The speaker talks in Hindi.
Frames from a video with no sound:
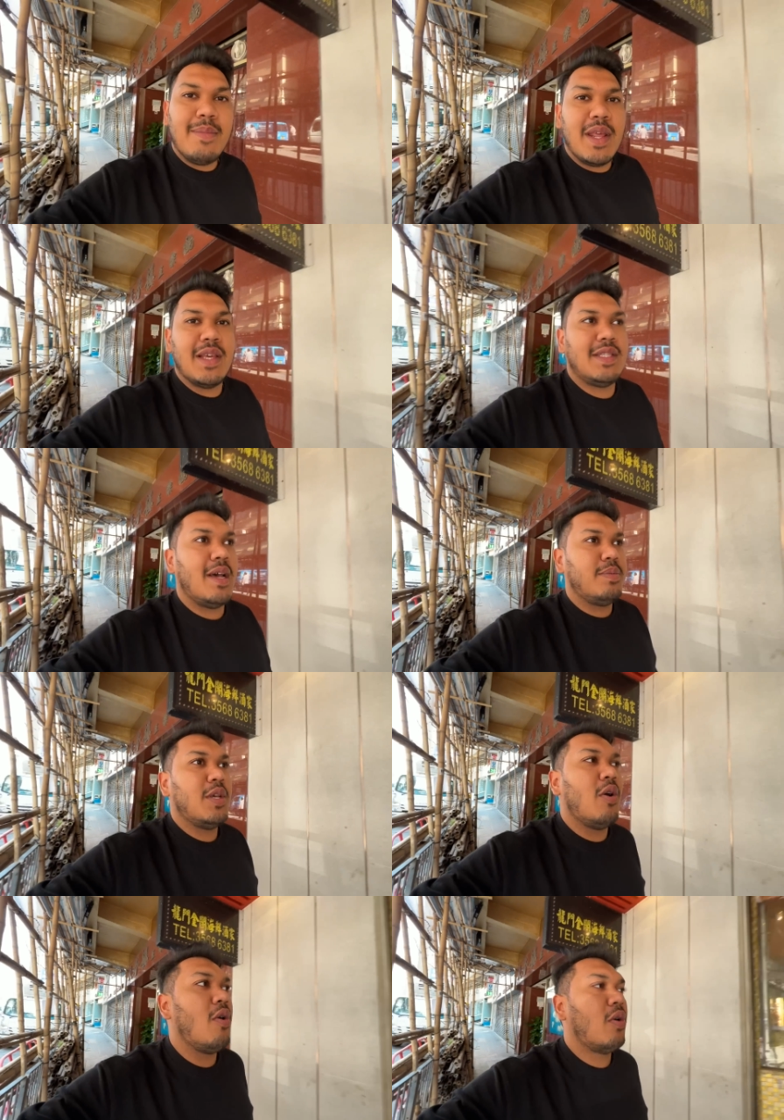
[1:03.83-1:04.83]
मेरे हिसाब से
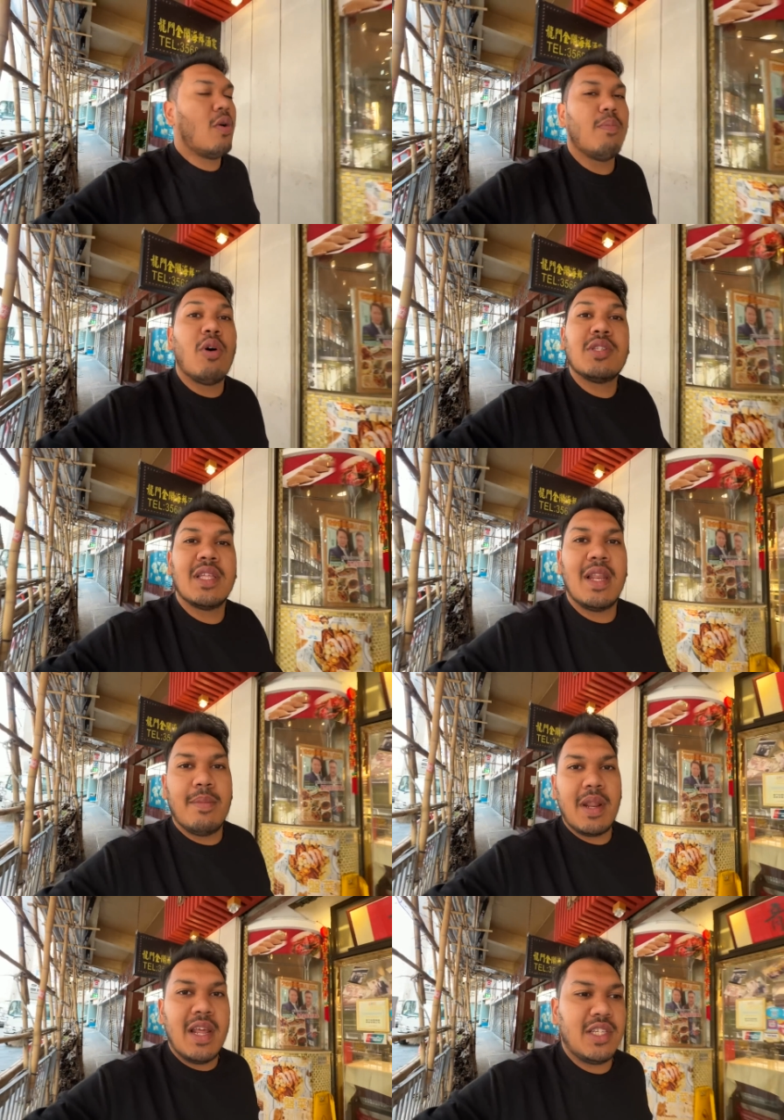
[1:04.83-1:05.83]
हांगकॉन्ग बहुत ज़्यादा
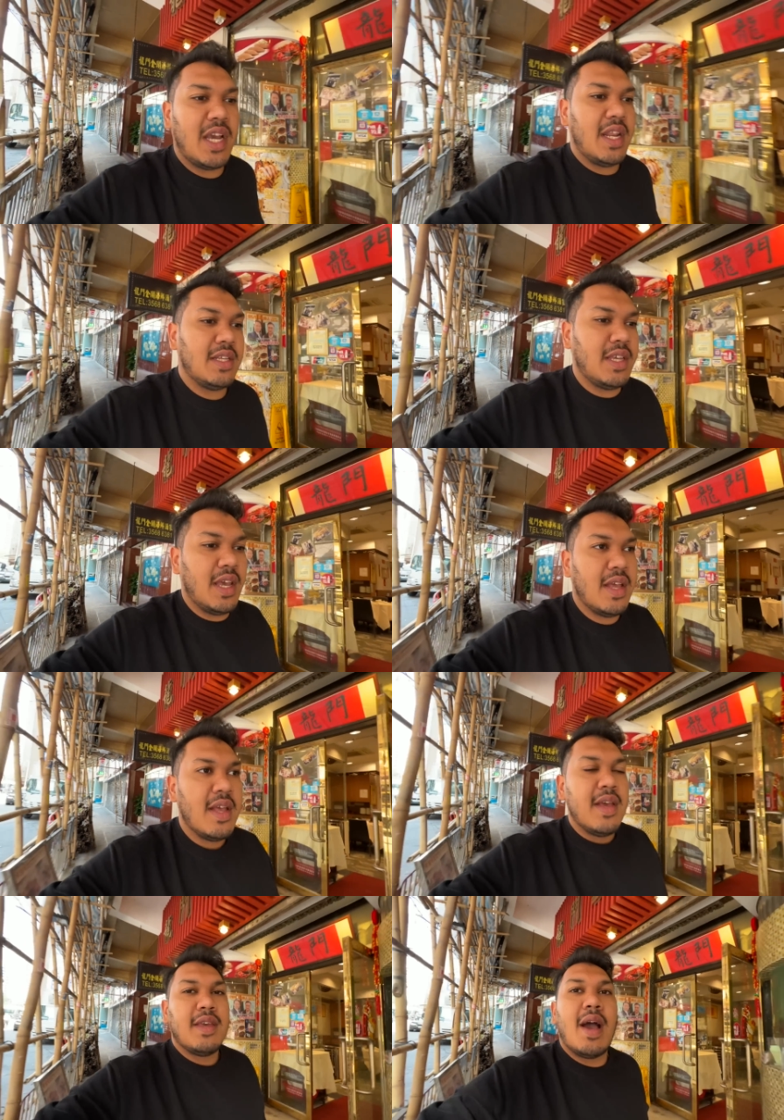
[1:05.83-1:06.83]
लिबरल है चाइना से
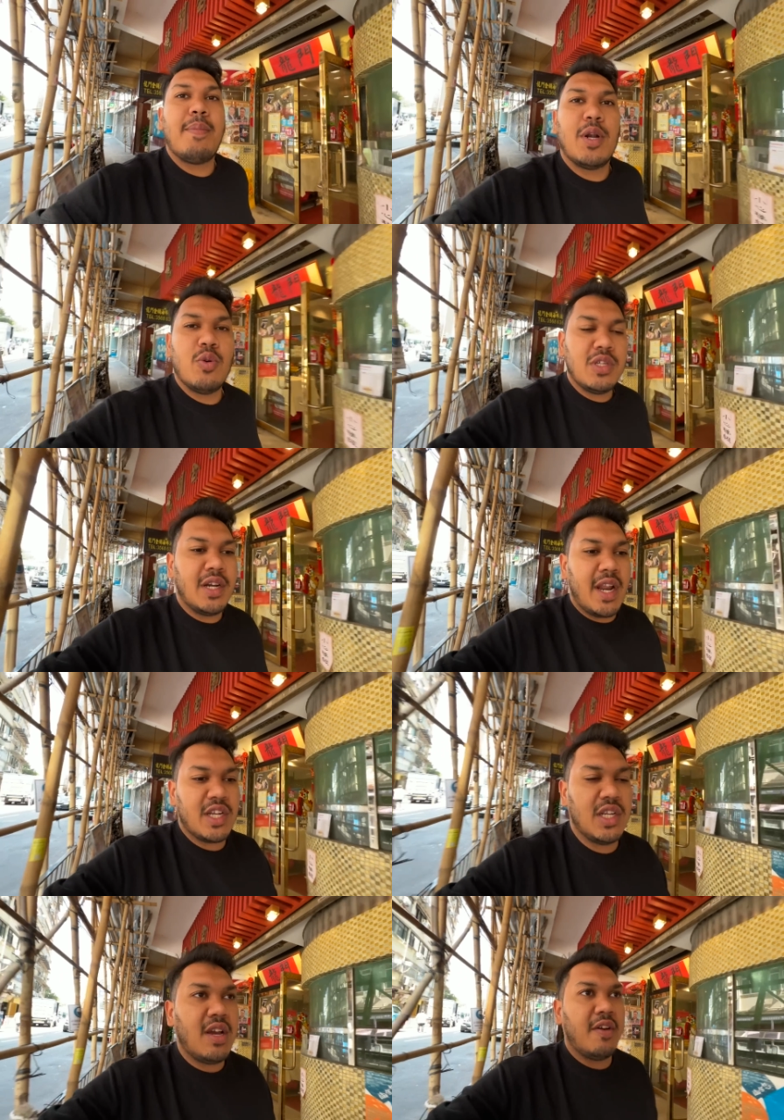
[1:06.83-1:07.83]
यहाँ पर टूरिस्ट
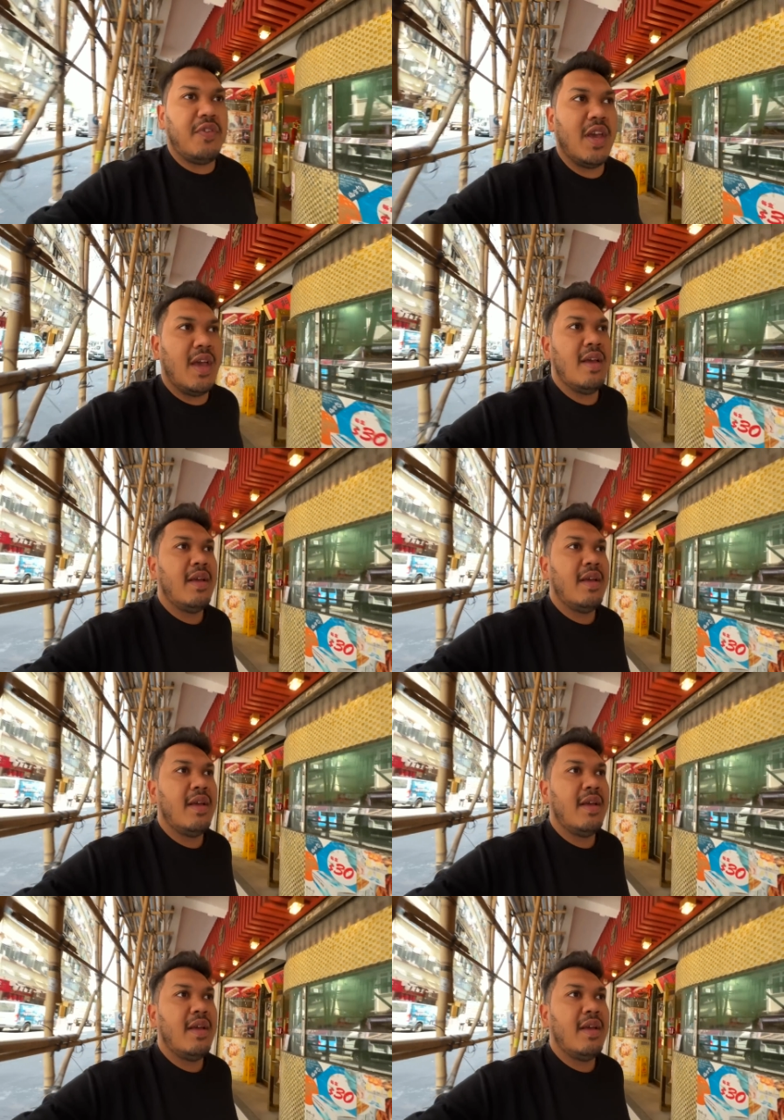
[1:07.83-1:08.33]
अट्रैक्शन काफ़ी हैं